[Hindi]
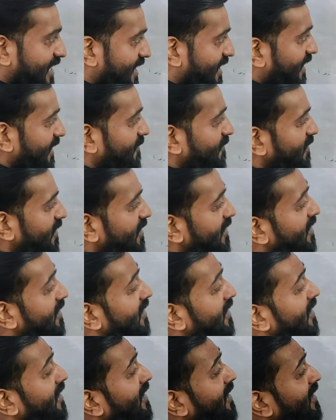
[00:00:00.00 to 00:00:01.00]
जा रहे
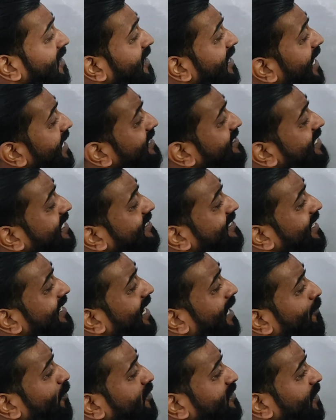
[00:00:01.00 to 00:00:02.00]
हैं गाइस जैसा
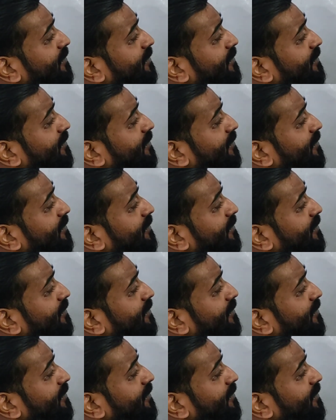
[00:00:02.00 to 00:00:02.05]
कि आप लोग